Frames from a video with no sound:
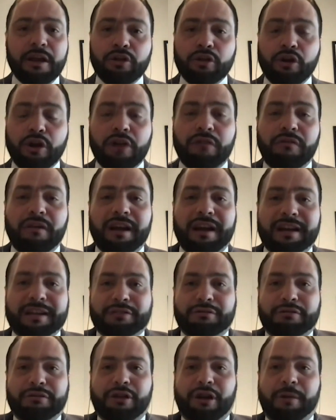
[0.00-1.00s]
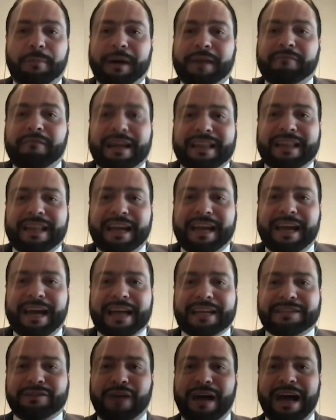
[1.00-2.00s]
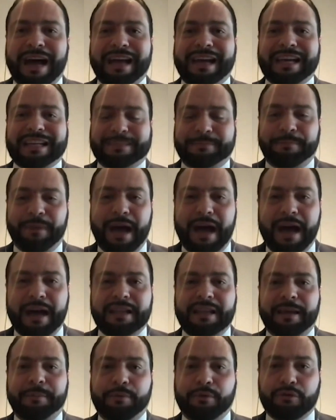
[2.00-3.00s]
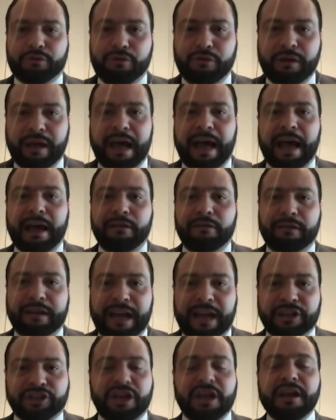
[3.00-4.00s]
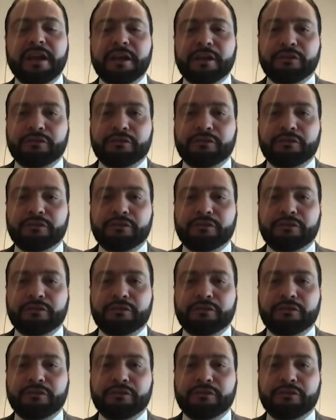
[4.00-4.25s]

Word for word: Non lo vuole nessuno in Europa. Guarda caso, anche Spagna, Portogallo, Grecia,